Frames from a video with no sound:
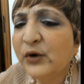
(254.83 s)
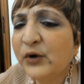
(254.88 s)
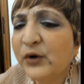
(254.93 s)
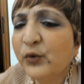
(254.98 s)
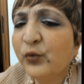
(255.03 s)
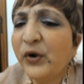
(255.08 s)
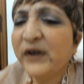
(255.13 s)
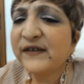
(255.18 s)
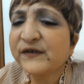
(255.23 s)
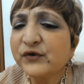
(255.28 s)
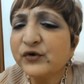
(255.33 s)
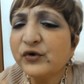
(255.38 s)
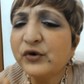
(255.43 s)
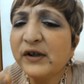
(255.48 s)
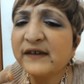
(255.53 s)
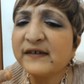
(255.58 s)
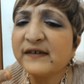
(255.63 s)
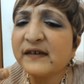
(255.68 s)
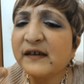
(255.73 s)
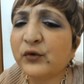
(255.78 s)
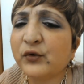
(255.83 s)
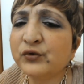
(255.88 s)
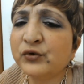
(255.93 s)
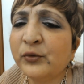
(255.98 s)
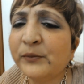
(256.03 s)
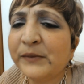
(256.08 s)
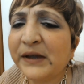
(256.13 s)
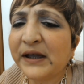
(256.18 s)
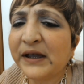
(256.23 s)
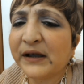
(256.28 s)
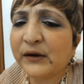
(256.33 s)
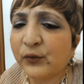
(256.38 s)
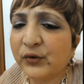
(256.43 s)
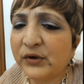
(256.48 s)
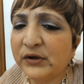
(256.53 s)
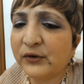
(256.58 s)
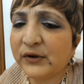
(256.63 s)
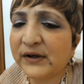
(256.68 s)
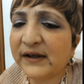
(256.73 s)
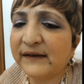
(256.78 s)
Questo è secondo me
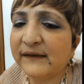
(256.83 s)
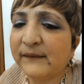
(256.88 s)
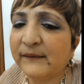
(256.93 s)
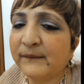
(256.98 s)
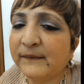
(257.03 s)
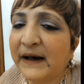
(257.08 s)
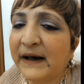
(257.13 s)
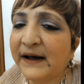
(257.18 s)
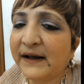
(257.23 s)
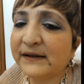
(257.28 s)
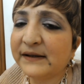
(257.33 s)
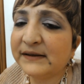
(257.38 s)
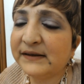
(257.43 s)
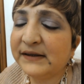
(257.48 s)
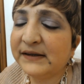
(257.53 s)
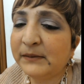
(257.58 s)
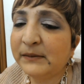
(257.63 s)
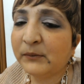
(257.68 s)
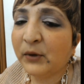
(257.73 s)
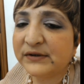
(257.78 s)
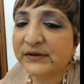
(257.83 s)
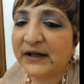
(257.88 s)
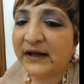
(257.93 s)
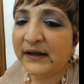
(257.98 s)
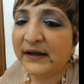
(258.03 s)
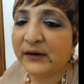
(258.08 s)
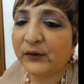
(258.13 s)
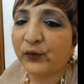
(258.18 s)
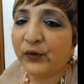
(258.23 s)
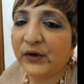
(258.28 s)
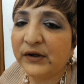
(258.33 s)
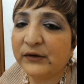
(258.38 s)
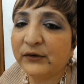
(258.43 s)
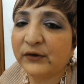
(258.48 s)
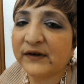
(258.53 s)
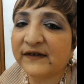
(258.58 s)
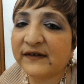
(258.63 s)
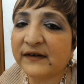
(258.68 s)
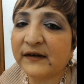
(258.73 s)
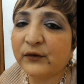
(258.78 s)
quello che va di moda e
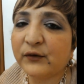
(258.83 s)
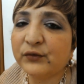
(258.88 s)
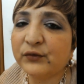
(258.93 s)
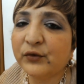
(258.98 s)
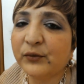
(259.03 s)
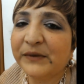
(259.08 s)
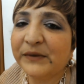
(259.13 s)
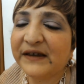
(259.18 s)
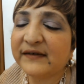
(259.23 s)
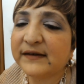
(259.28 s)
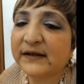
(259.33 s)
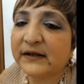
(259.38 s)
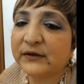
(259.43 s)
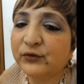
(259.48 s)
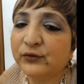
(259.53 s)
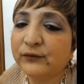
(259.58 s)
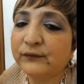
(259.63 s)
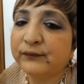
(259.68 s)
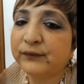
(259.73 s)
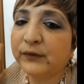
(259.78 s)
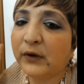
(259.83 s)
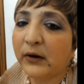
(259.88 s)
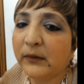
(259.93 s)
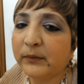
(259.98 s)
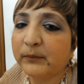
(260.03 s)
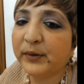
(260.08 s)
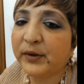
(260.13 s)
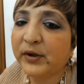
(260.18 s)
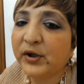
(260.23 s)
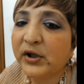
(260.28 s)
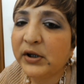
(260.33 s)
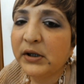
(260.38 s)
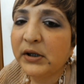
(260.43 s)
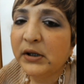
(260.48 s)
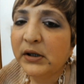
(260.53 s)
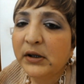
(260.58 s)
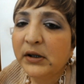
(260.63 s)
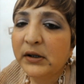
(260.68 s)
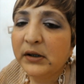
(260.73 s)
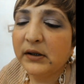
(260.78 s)
quello che secondo me è stato un flop
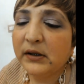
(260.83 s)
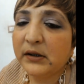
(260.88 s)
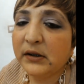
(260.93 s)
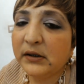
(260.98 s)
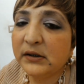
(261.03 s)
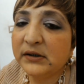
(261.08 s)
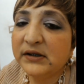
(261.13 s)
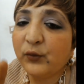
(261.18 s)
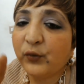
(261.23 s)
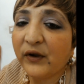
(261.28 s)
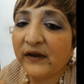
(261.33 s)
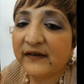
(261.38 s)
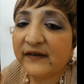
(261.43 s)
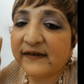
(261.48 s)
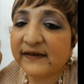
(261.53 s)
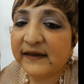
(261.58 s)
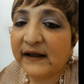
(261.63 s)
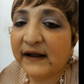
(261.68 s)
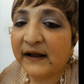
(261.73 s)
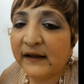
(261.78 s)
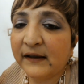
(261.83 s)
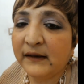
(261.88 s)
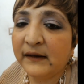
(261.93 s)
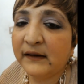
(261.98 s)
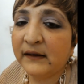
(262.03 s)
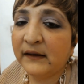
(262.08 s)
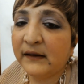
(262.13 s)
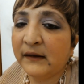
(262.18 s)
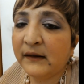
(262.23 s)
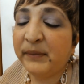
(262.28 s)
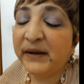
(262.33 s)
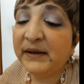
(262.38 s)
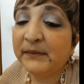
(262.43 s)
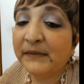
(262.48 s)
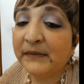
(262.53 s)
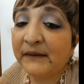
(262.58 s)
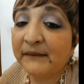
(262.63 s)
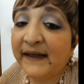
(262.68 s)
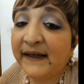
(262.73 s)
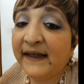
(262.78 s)
eh, di questa eh,
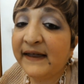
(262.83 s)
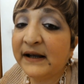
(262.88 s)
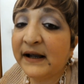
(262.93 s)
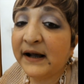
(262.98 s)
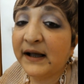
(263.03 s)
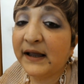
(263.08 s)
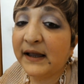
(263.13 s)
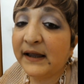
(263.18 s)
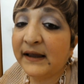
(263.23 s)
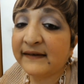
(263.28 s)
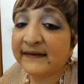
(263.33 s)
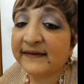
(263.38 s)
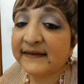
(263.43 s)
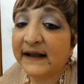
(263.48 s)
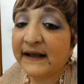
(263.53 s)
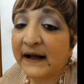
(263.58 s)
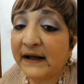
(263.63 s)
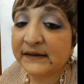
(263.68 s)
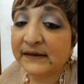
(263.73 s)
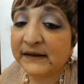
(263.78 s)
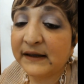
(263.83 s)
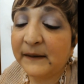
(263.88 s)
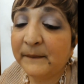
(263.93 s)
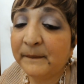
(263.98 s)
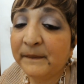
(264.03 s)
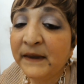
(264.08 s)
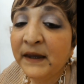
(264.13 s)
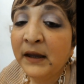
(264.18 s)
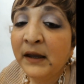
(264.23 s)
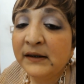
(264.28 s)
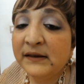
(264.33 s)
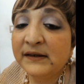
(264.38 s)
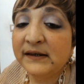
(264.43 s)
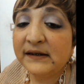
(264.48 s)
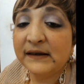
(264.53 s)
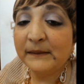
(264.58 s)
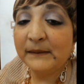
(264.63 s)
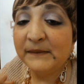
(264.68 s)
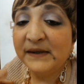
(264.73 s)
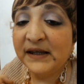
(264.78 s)
primavera-estate.
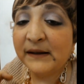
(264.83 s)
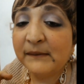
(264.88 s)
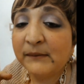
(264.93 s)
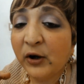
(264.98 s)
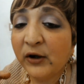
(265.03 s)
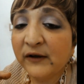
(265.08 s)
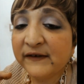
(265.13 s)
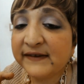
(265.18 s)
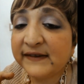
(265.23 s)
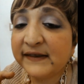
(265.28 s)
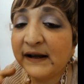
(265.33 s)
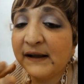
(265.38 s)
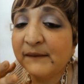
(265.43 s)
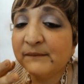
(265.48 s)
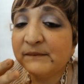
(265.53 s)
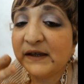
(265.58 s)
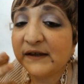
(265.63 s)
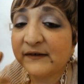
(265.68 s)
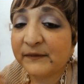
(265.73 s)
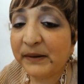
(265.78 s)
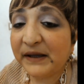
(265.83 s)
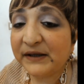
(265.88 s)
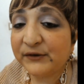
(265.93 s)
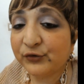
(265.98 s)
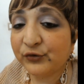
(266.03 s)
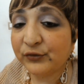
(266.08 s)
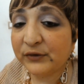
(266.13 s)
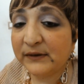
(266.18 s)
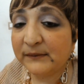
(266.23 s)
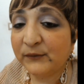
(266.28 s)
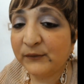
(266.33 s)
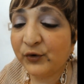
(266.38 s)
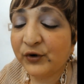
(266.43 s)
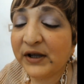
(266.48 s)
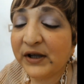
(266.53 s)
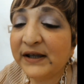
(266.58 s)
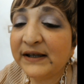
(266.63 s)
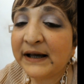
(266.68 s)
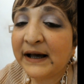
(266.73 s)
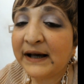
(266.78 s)
Ditemi la vostra, vi aspetto nel mio
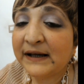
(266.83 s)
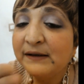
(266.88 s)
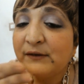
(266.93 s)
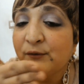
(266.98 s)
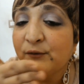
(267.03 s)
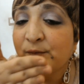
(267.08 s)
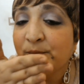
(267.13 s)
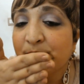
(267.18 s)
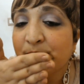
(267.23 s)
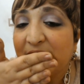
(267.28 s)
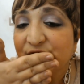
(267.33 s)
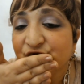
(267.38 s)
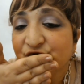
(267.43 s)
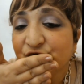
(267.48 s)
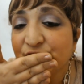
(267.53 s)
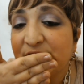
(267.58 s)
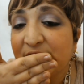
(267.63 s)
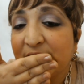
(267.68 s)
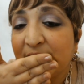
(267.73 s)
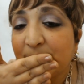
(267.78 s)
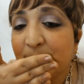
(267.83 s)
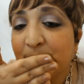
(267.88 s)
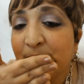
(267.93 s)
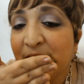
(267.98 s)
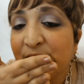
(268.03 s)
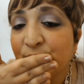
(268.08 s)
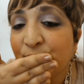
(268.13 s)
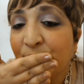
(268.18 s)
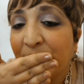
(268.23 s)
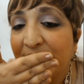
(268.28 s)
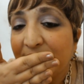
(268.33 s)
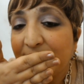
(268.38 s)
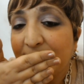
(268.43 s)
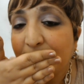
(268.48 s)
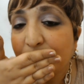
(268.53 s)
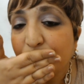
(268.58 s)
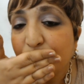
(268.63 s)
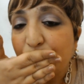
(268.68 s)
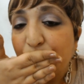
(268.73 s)
canale, un bacio da Manuela.